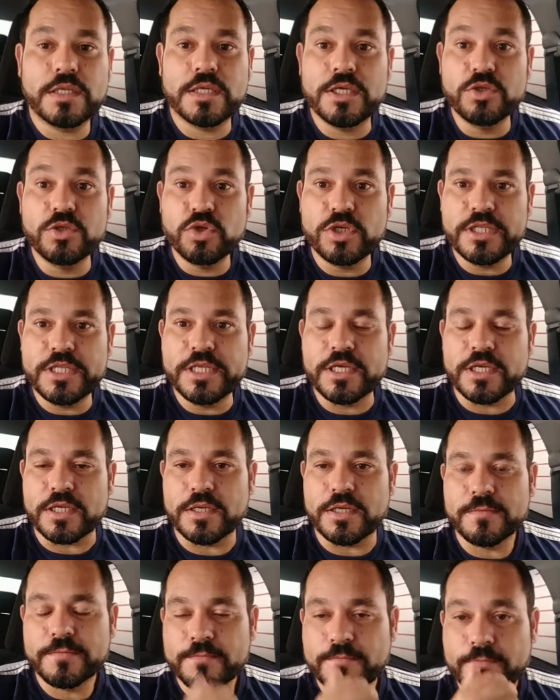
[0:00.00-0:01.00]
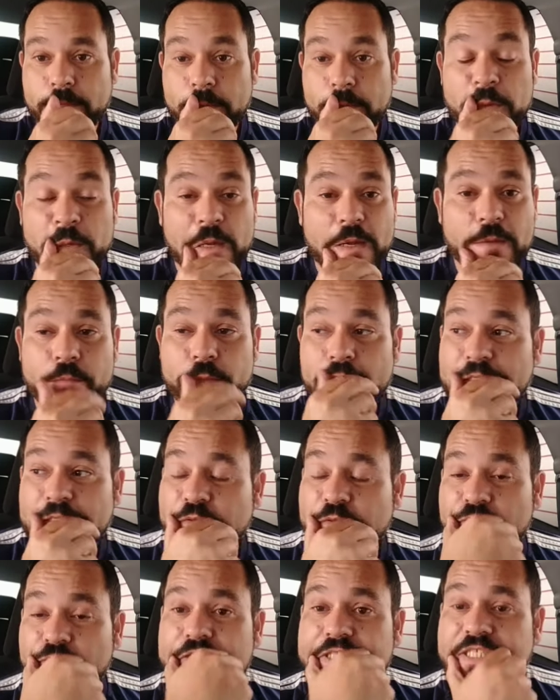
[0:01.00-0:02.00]
que doideira. Rapaz,
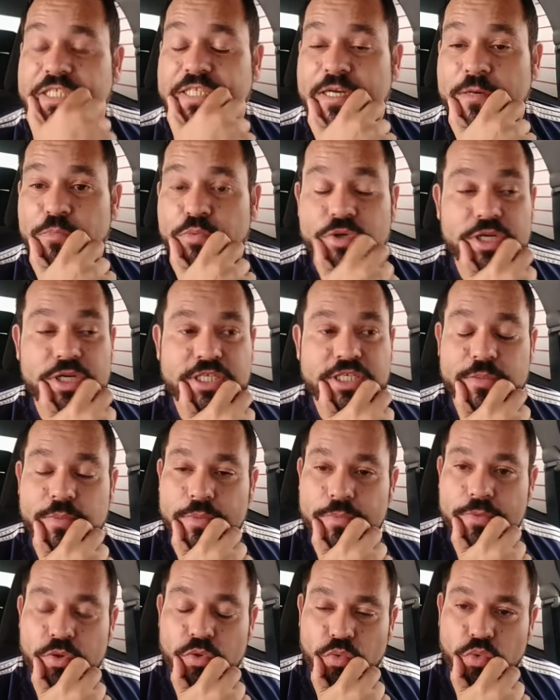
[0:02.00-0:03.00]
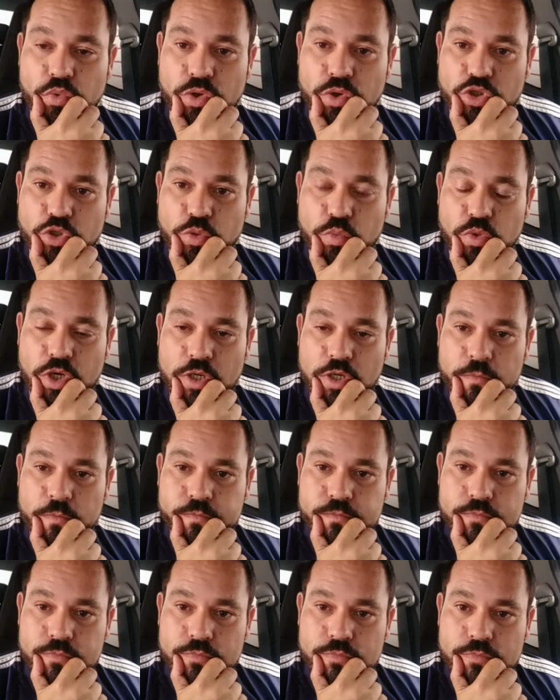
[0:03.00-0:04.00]
eu vim de Campo Grande aqui pra Bangu, onde eu moro,
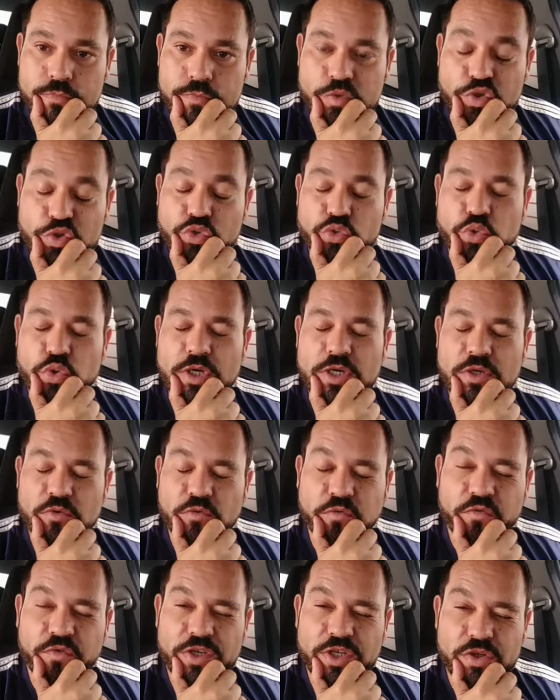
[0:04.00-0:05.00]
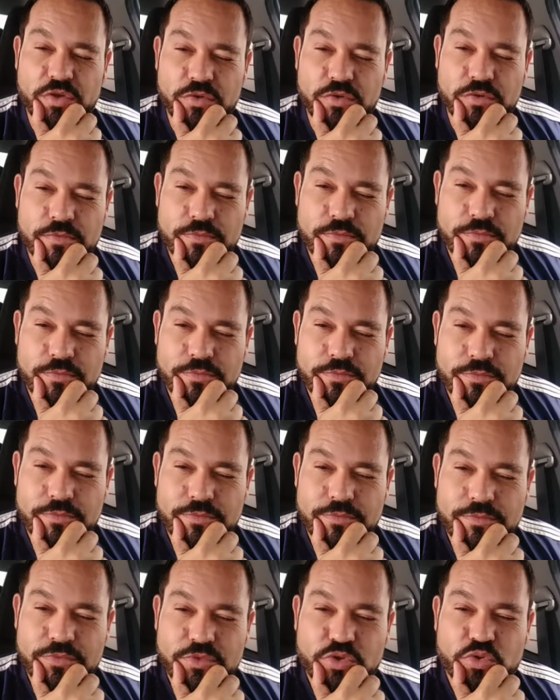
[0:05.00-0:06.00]
suando frio,
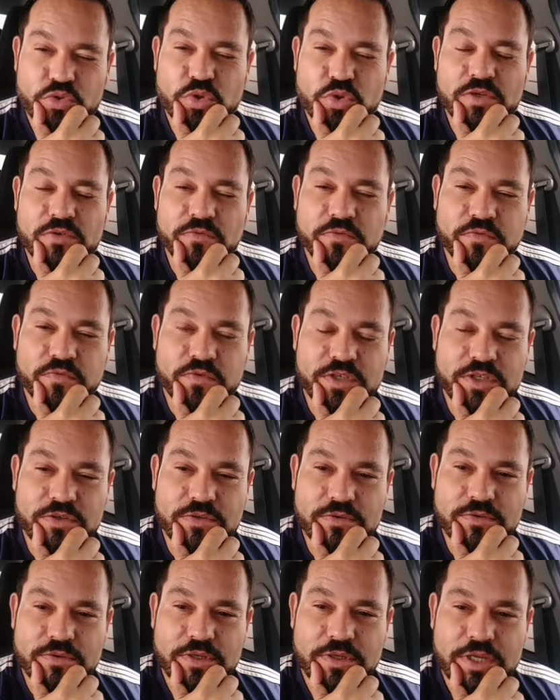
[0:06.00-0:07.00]
suando frio.